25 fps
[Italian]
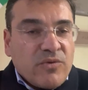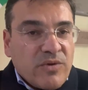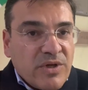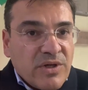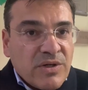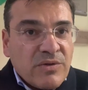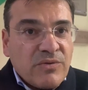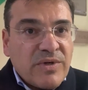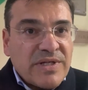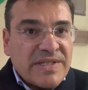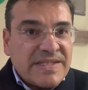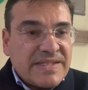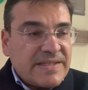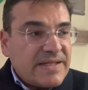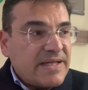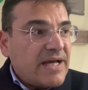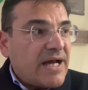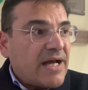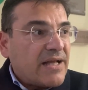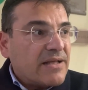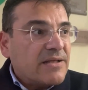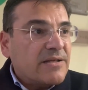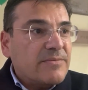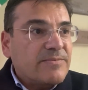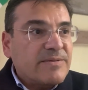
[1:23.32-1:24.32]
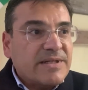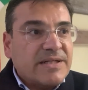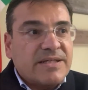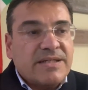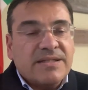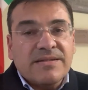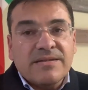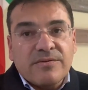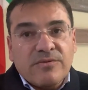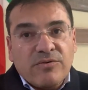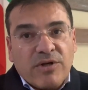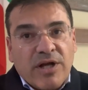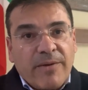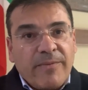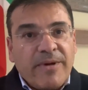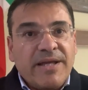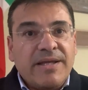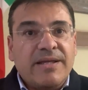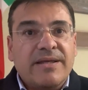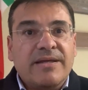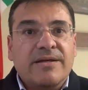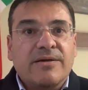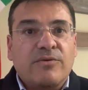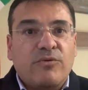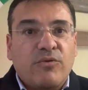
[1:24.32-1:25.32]
in questi anni, perché
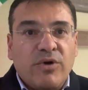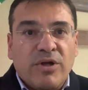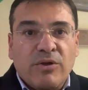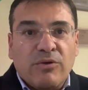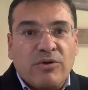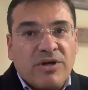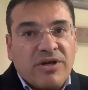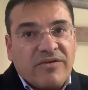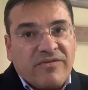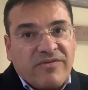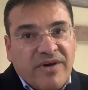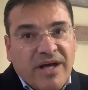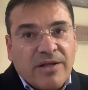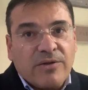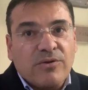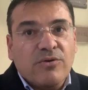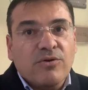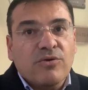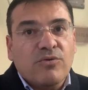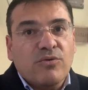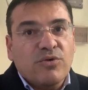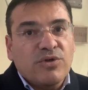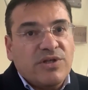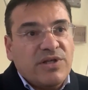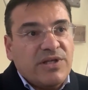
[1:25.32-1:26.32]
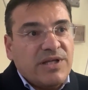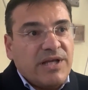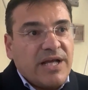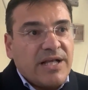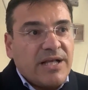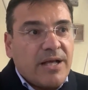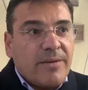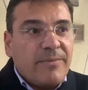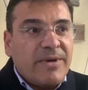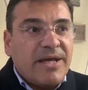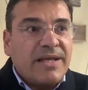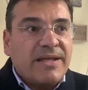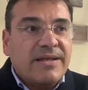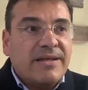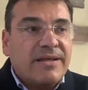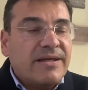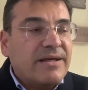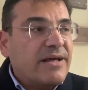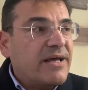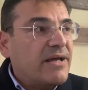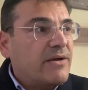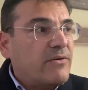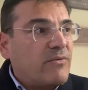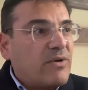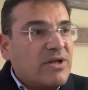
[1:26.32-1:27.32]
sicuramente quello che fanno
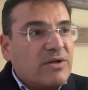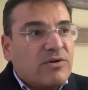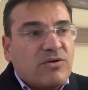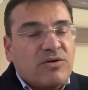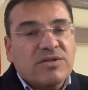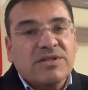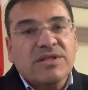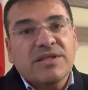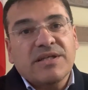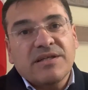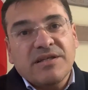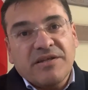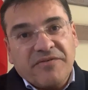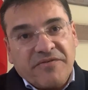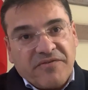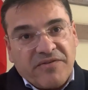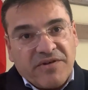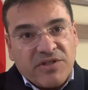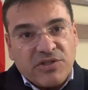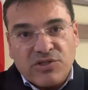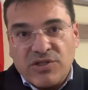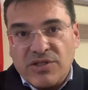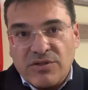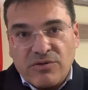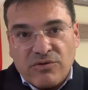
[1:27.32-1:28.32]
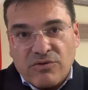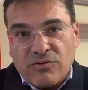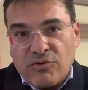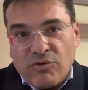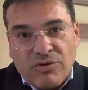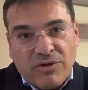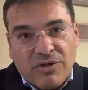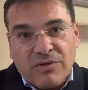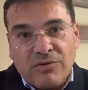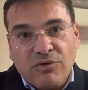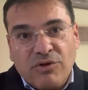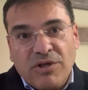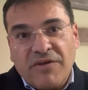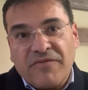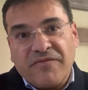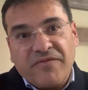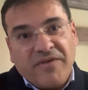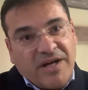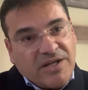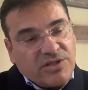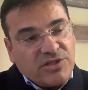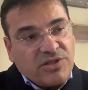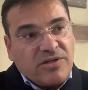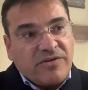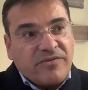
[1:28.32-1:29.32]
quotidianamente è qualcosa di difficile, non, non è
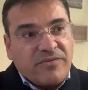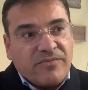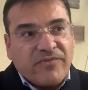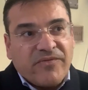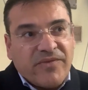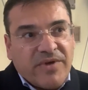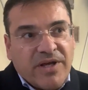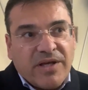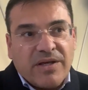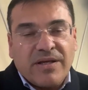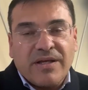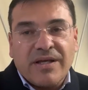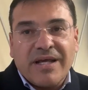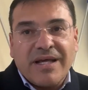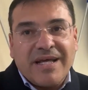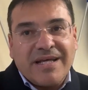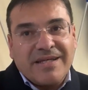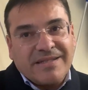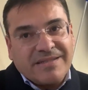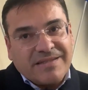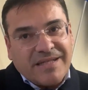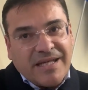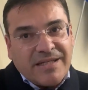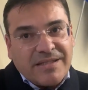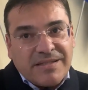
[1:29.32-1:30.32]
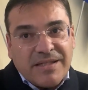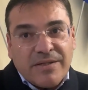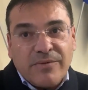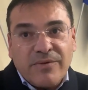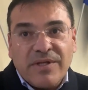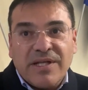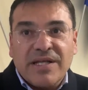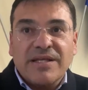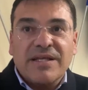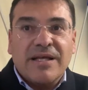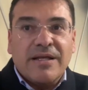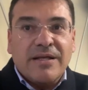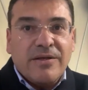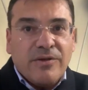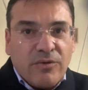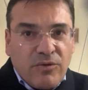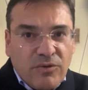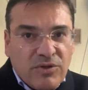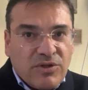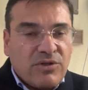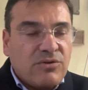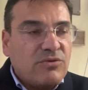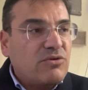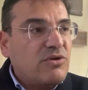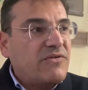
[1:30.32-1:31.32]
facile eh, eseguire degli
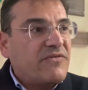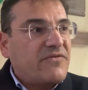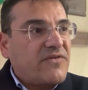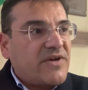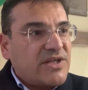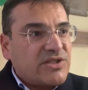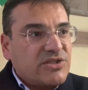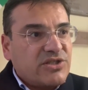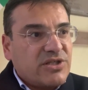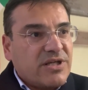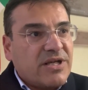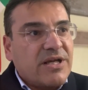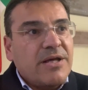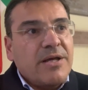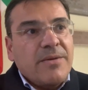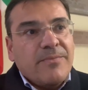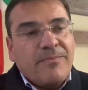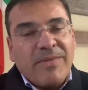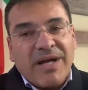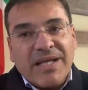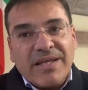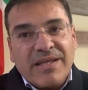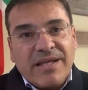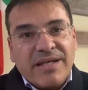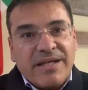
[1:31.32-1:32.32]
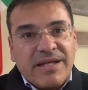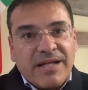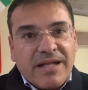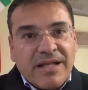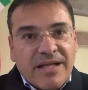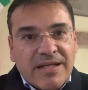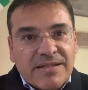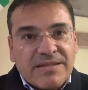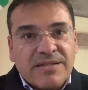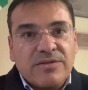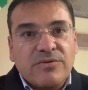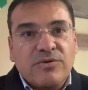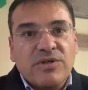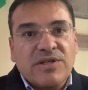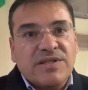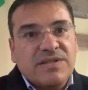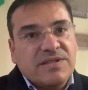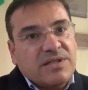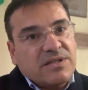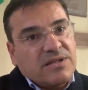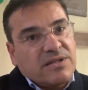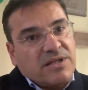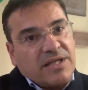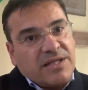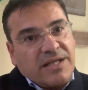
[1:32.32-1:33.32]
ordini, non è facile mantenere la
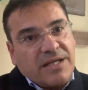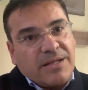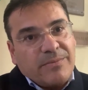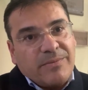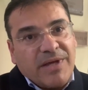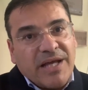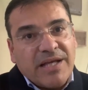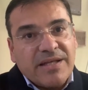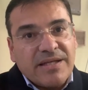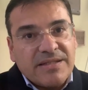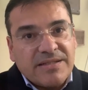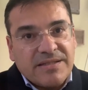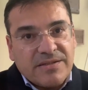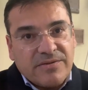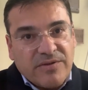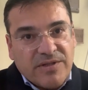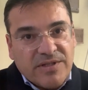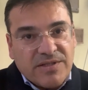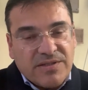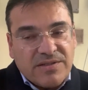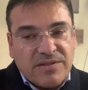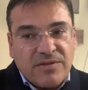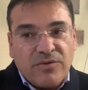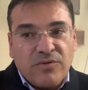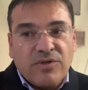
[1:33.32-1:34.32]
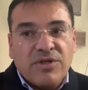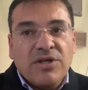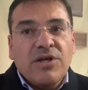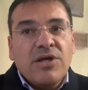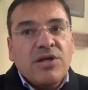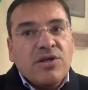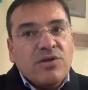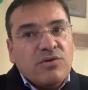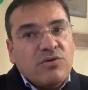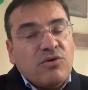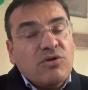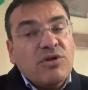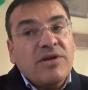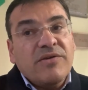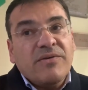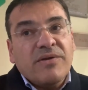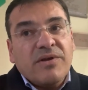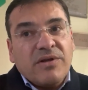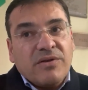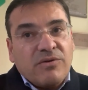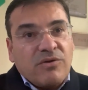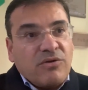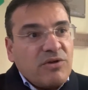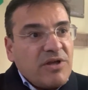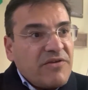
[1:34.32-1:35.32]
sicurezza in determinate situazioni, non
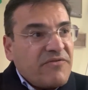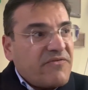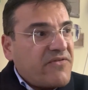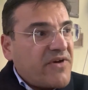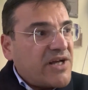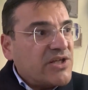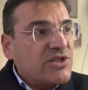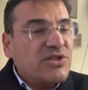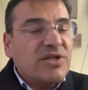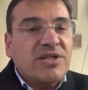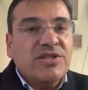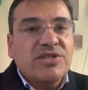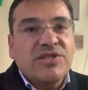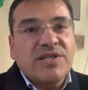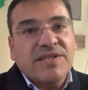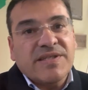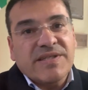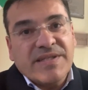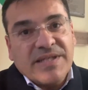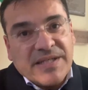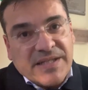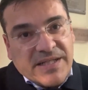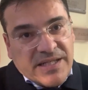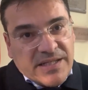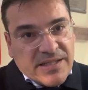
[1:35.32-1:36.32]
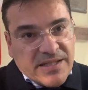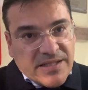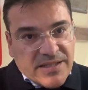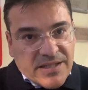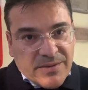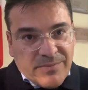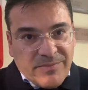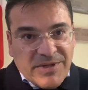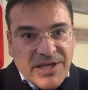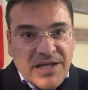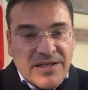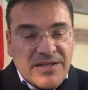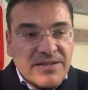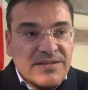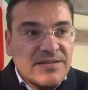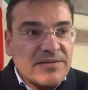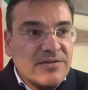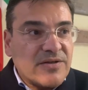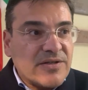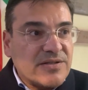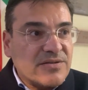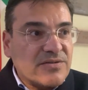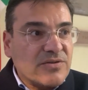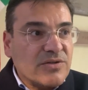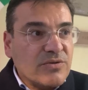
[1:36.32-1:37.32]
è, non è facile gestire determinate
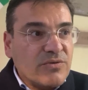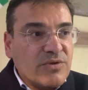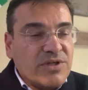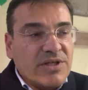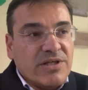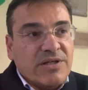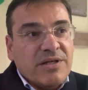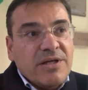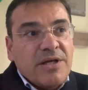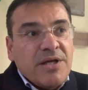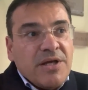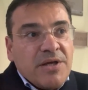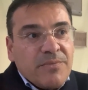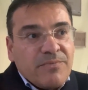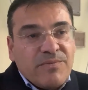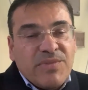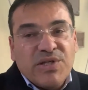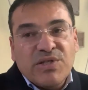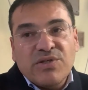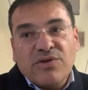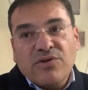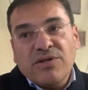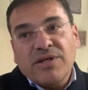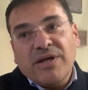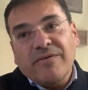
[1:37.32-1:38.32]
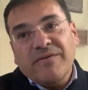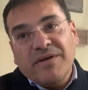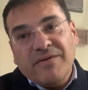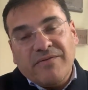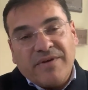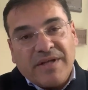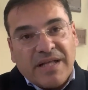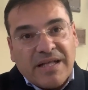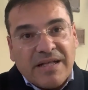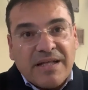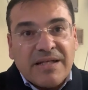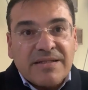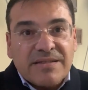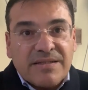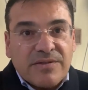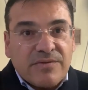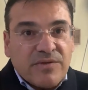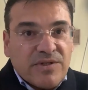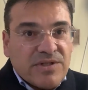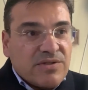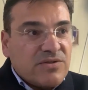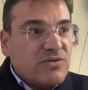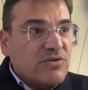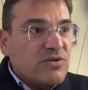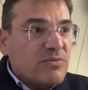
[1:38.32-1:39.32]
situazioni, quindi bisogna vivere le
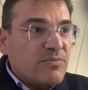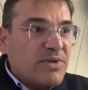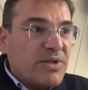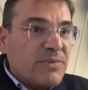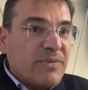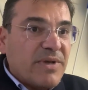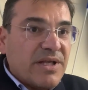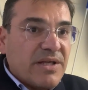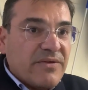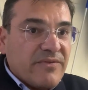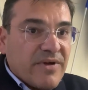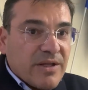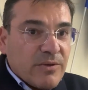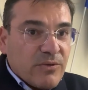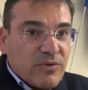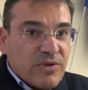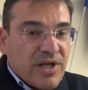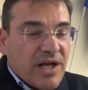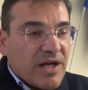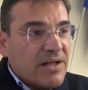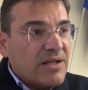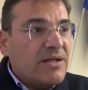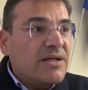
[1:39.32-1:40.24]
situazioni prima di valutare.